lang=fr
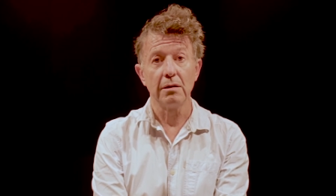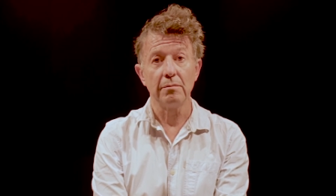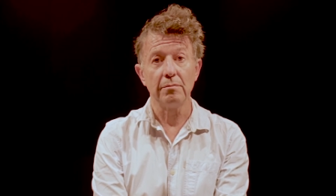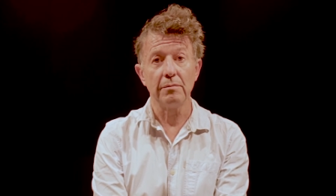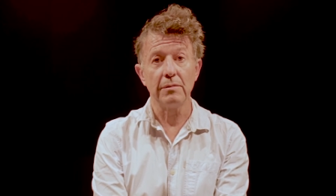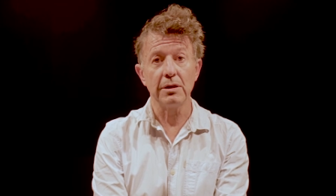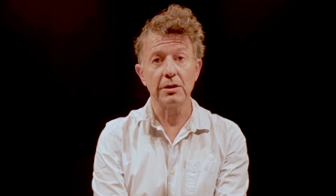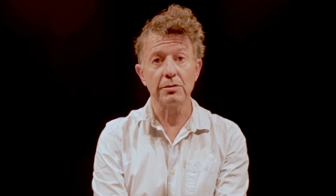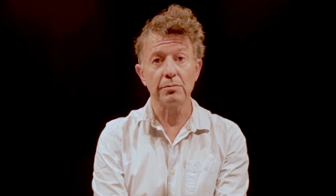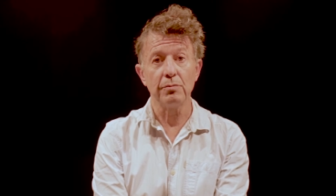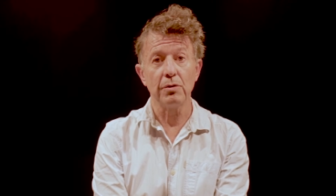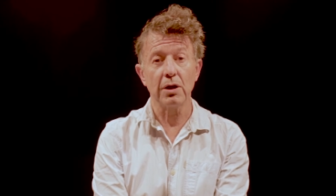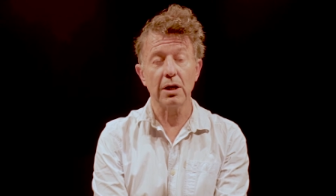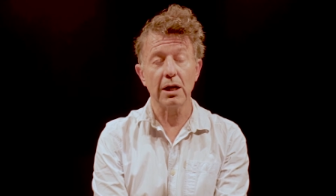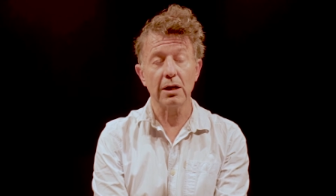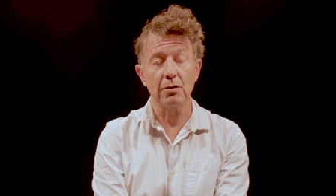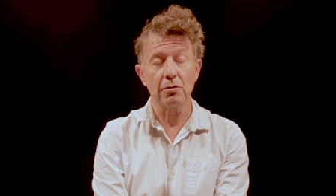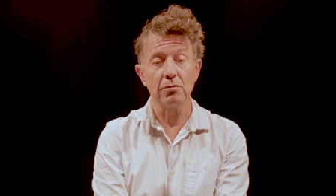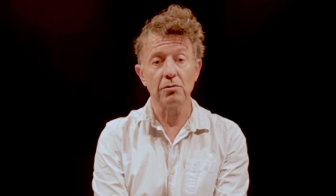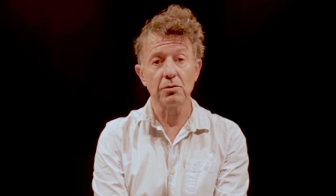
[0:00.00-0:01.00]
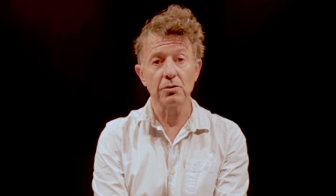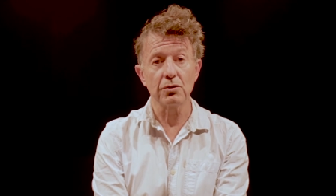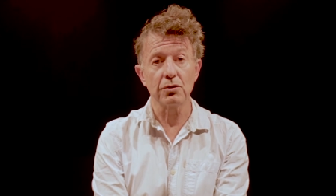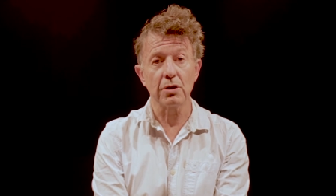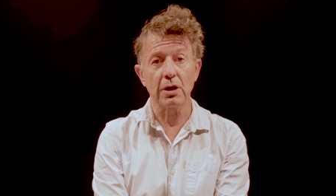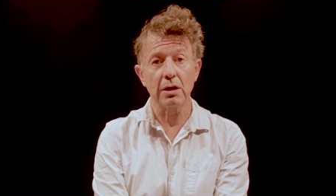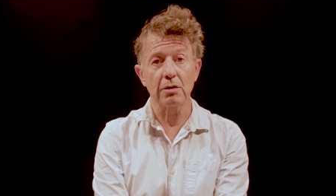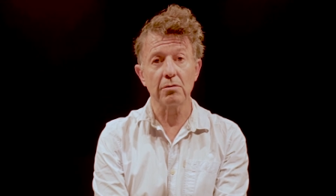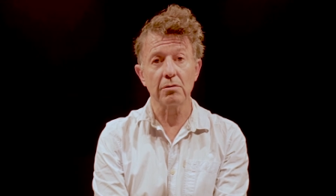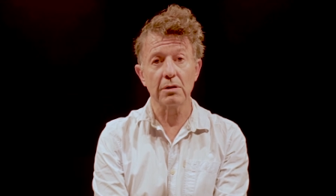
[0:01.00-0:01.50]
mais je me raconte, je
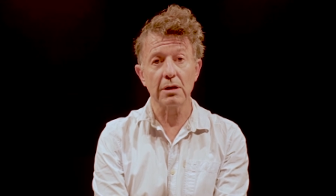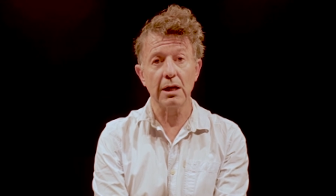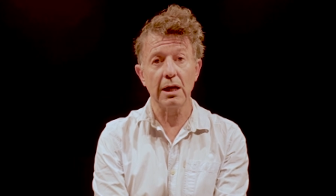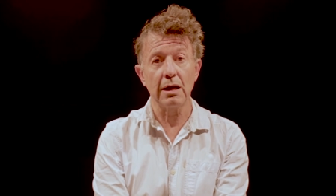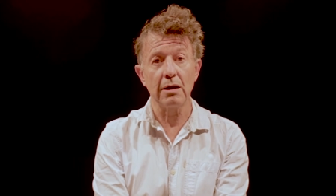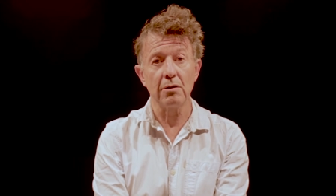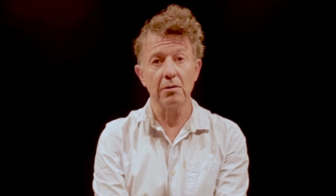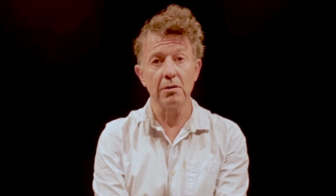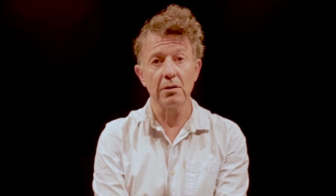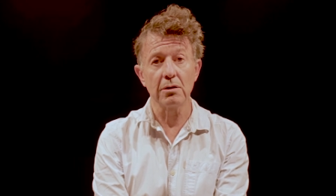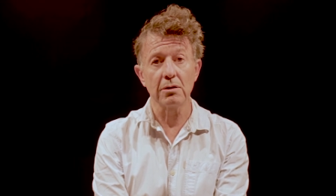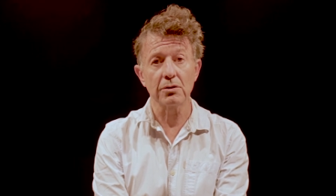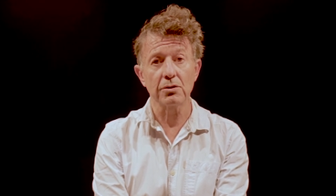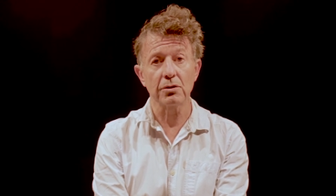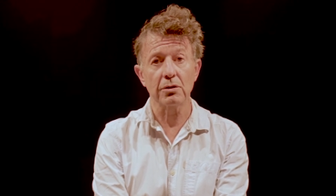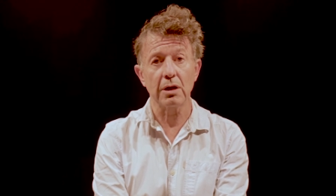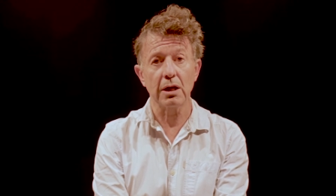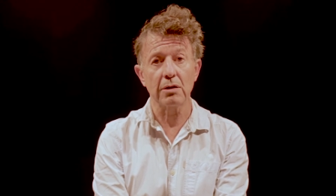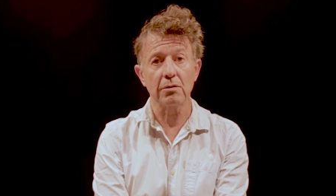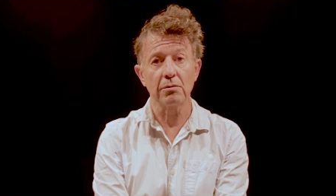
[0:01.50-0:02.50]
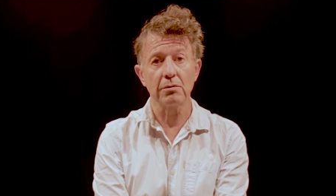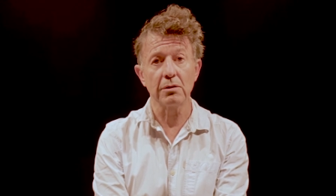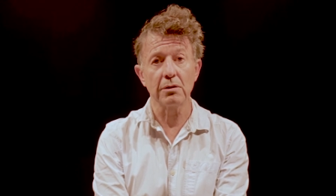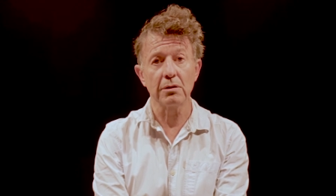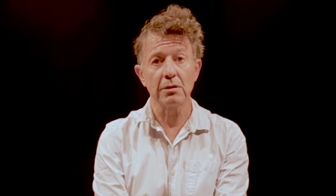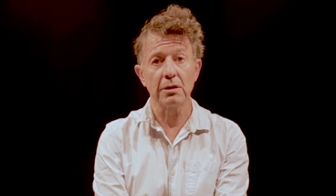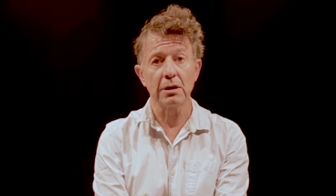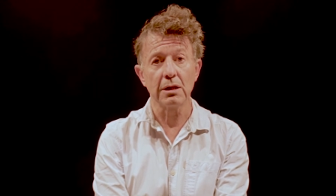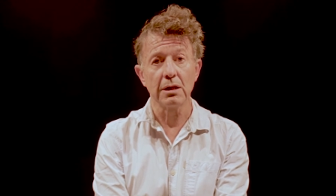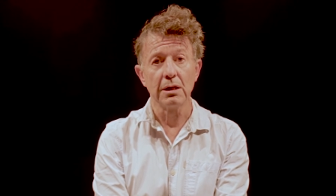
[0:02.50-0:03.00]
raconte la langue, je raconte
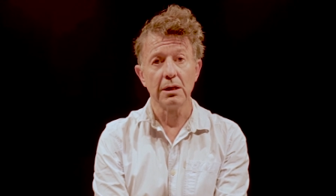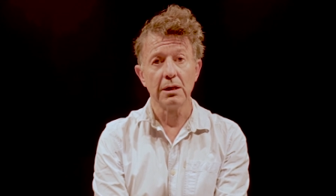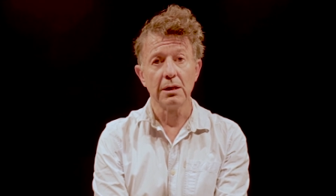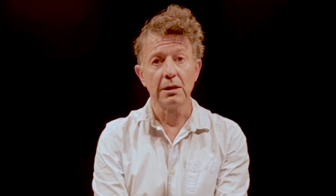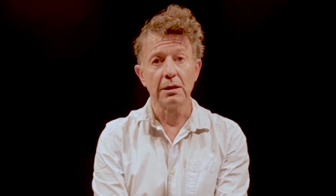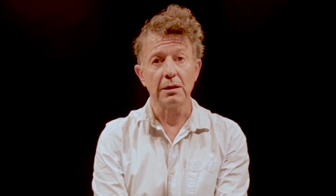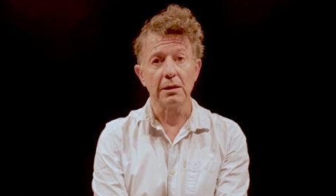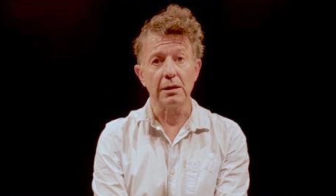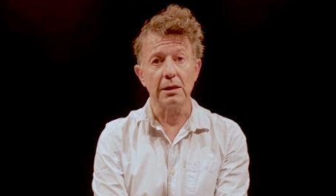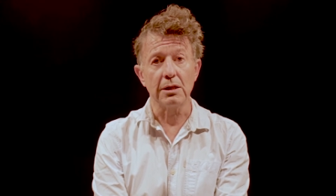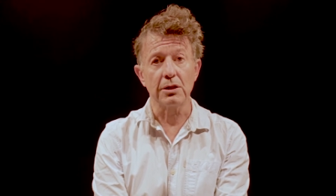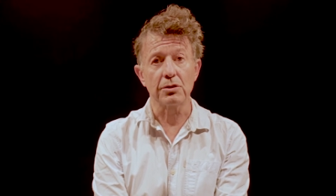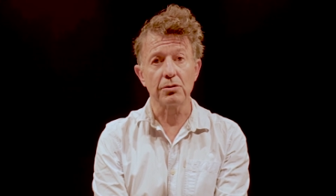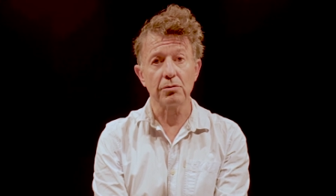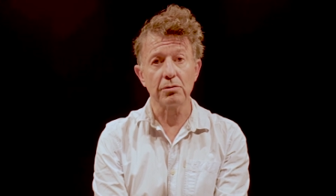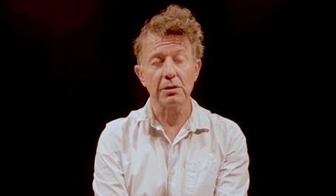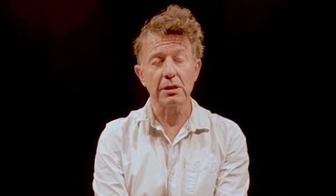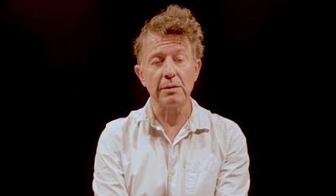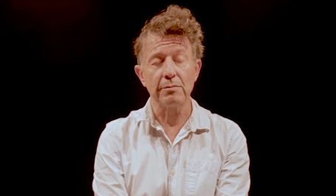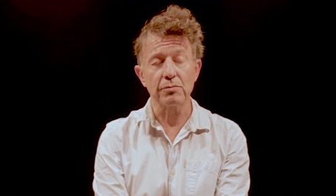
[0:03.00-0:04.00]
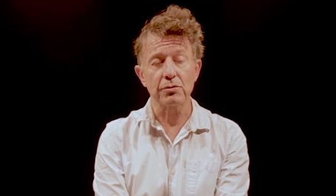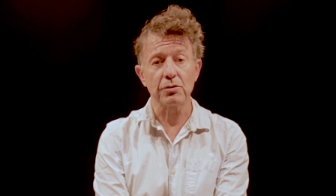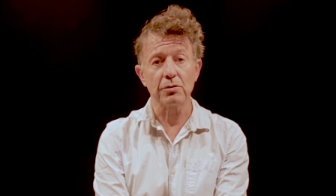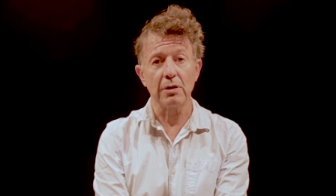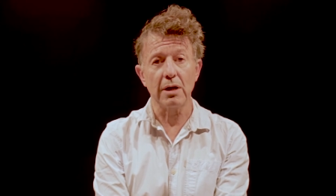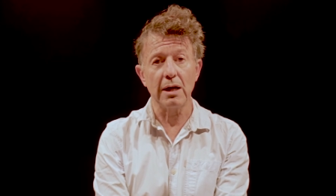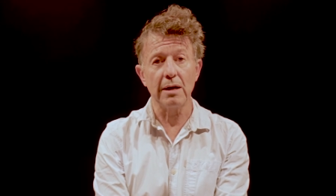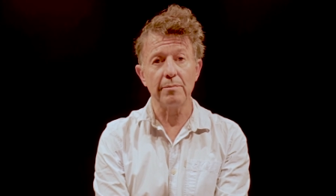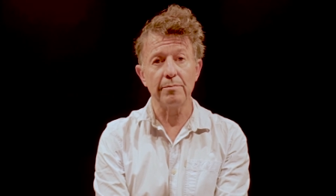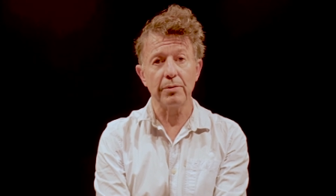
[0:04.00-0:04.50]
des choses qui me sont
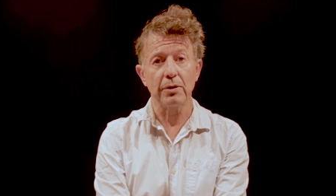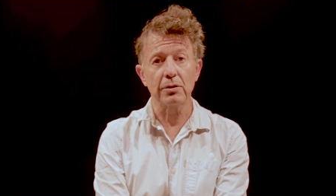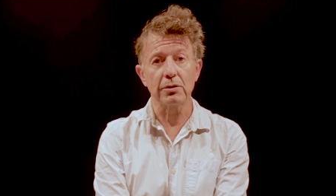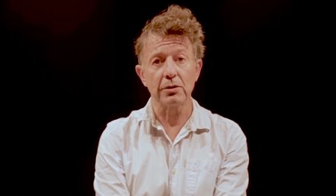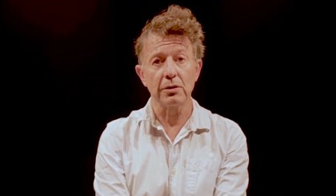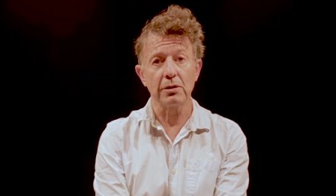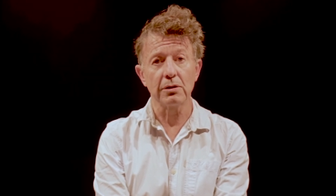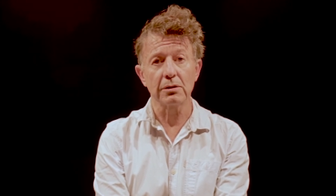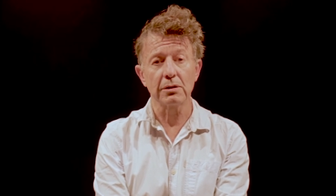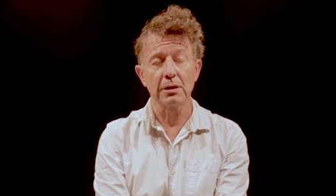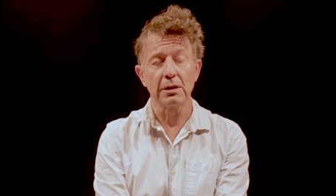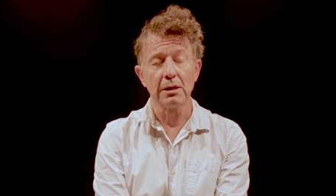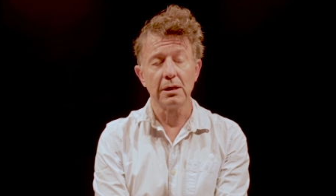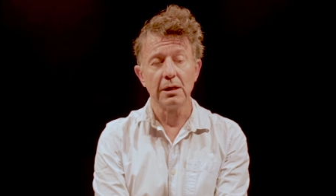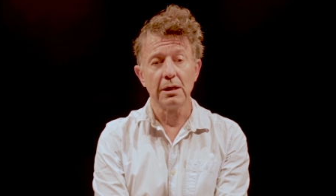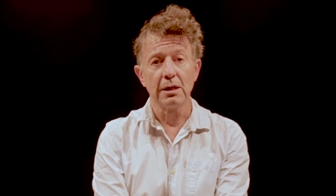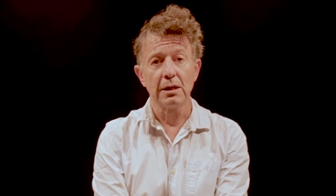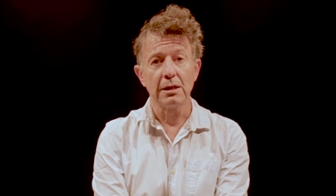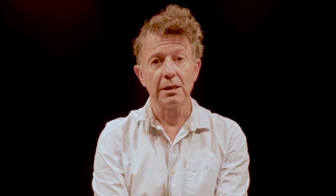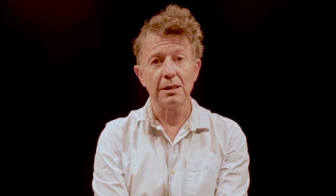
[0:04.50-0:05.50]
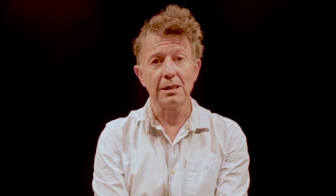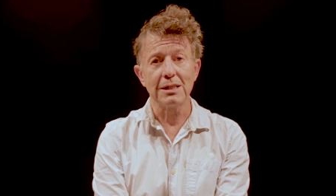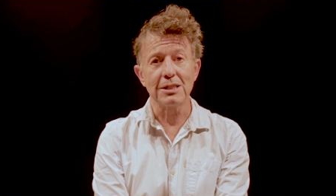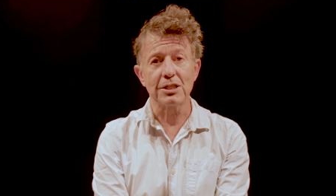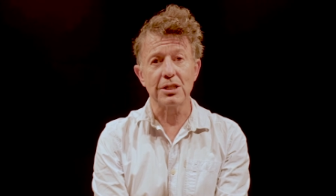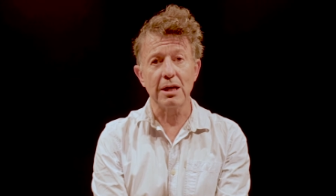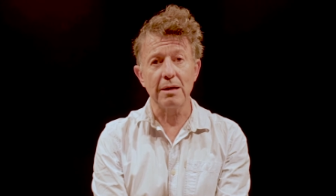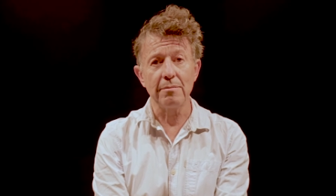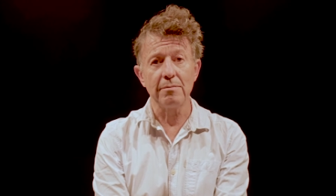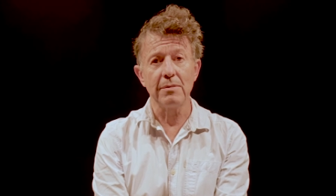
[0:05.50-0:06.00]
importantes.
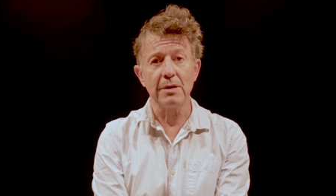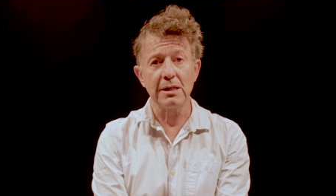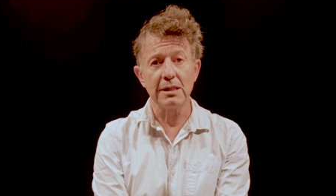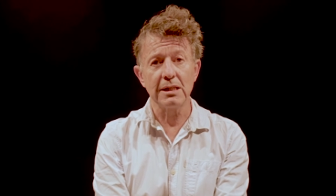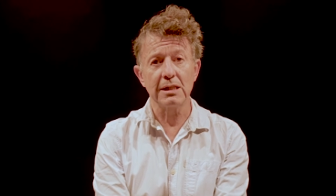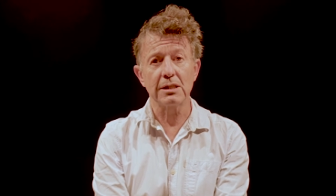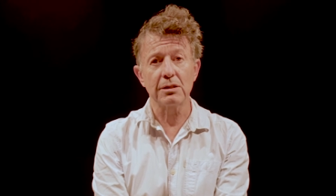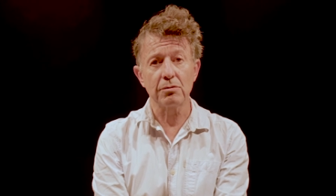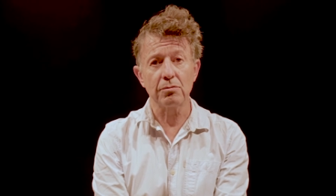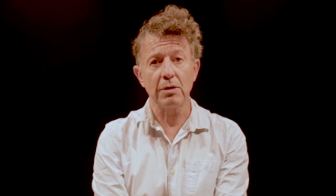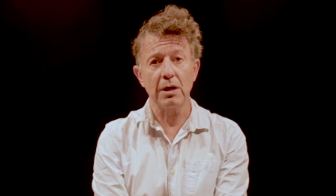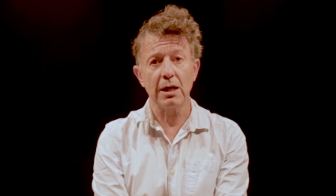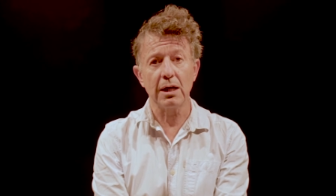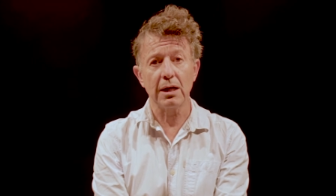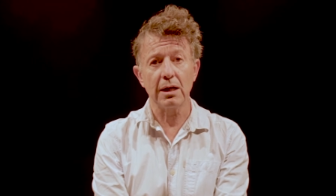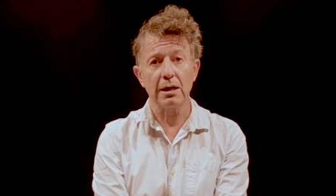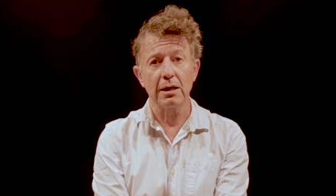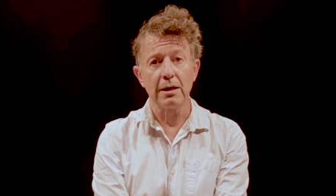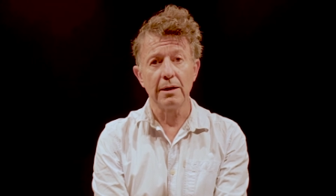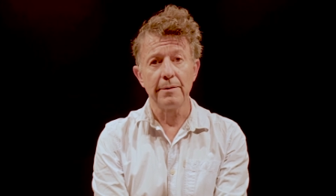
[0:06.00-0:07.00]
J'aime les histoires